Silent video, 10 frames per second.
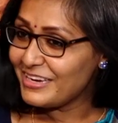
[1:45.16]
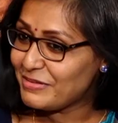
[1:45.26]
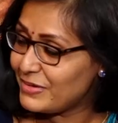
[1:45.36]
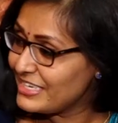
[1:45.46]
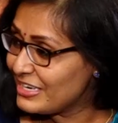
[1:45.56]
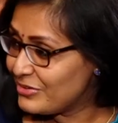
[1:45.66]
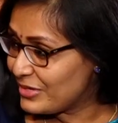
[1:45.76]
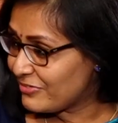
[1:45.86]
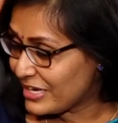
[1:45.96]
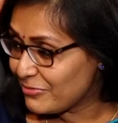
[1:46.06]

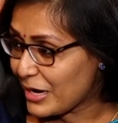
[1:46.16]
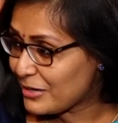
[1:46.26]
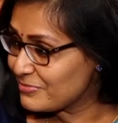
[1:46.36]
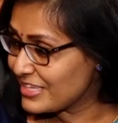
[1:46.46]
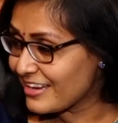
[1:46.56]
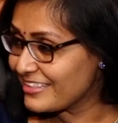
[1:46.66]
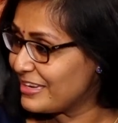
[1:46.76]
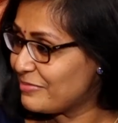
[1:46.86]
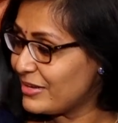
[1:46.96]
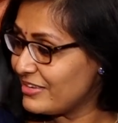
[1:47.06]
பெண்களினுடைய வகைவாகம்
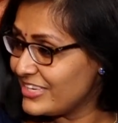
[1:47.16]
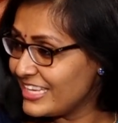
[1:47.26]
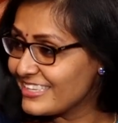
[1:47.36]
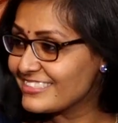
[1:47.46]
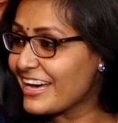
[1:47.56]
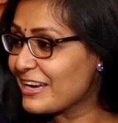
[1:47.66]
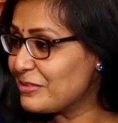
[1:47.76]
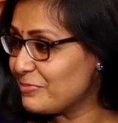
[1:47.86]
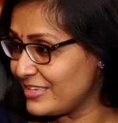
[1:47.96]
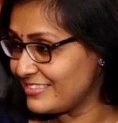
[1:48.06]
சார்ந்தெல்லாம் பல விடயங்கள்
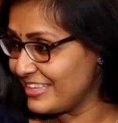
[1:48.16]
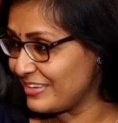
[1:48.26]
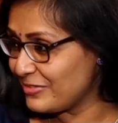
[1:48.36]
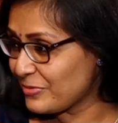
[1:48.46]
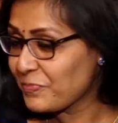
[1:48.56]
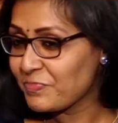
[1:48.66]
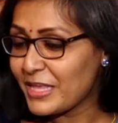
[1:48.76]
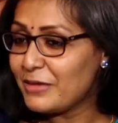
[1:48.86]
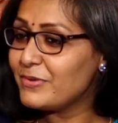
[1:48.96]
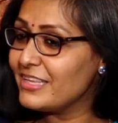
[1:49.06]
சார்ந்து பேசியிருந்தோம்
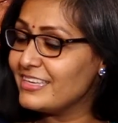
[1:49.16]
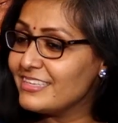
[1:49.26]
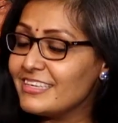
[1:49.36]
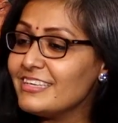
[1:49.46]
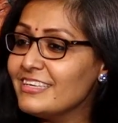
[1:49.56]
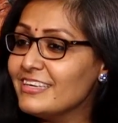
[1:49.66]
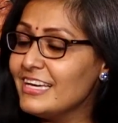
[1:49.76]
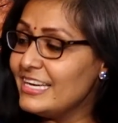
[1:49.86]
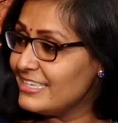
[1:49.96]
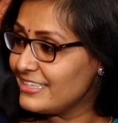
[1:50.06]
இப்படி இருக்க
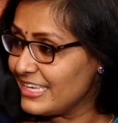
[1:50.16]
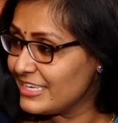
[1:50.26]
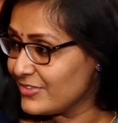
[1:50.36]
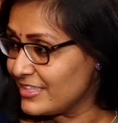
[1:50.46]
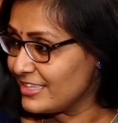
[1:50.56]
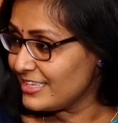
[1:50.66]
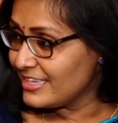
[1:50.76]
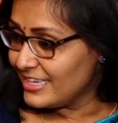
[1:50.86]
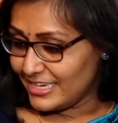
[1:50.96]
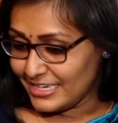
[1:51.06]
இன்றைக்கு வந்து
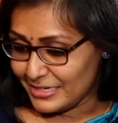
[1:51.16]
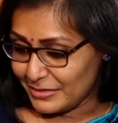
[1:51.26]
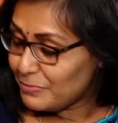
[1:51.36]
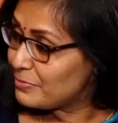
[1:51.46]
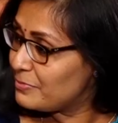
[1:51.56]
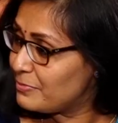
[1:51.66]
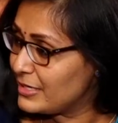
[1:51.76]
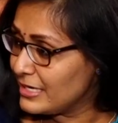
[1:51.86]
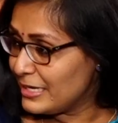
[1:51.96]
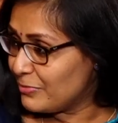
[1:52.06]

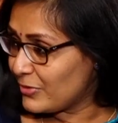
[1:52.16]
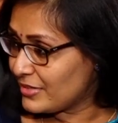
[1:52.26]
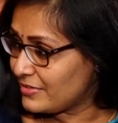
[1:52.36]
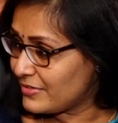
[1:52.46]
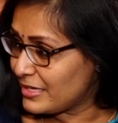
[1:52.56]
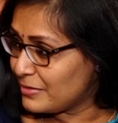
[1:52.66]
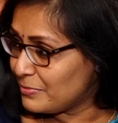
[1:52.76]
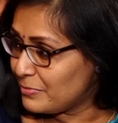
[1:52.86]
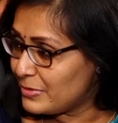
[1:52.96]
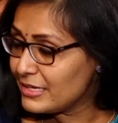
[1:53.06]
பெண்களை பொறுத்த வரைக்கும்
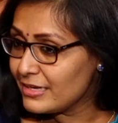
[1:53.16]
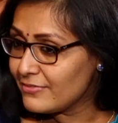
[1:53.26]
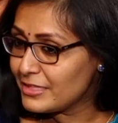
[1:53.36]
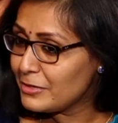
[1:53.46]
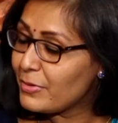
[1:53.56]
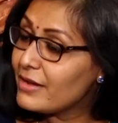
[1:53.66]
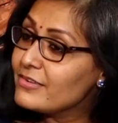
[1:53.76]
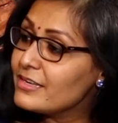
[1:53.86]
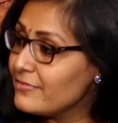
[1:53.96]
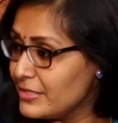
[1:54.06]
பெண்கள் வந்து
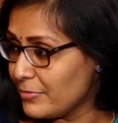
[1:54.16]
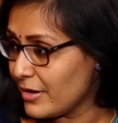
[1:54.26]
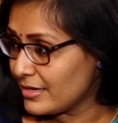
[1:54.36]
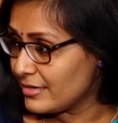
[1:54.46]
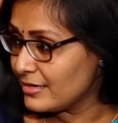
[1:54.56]
பல்வேறு விதமான